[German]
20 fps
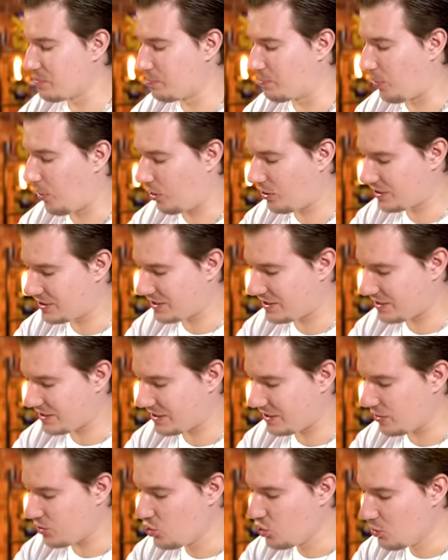Box
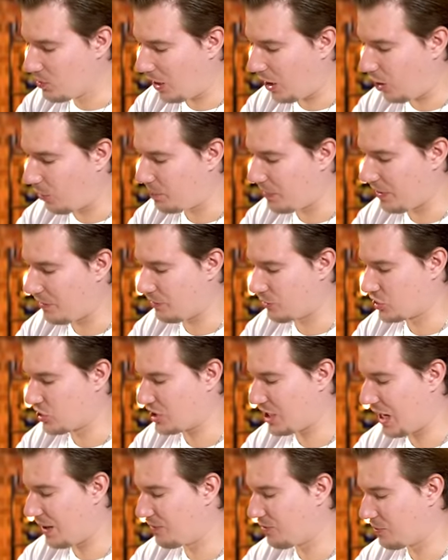überhaupt
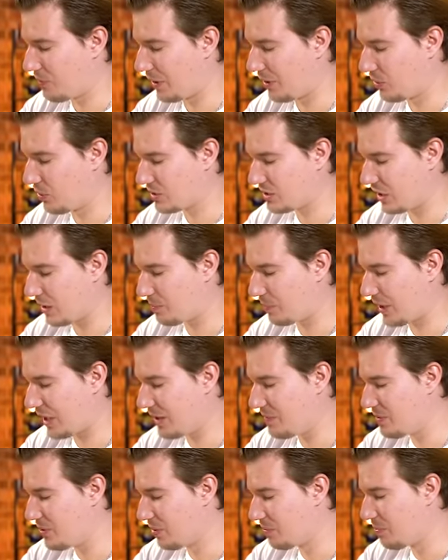erwischt habe von meinen
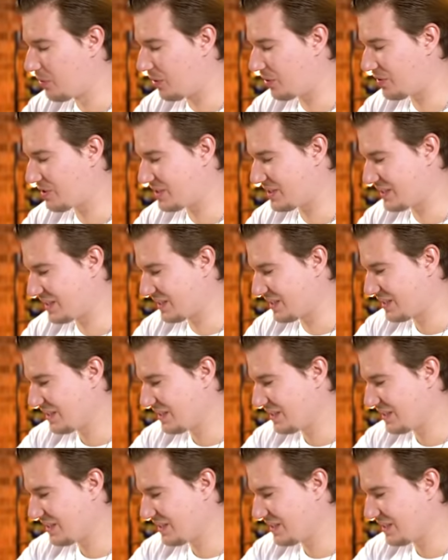Ultra-Premium-Boxen?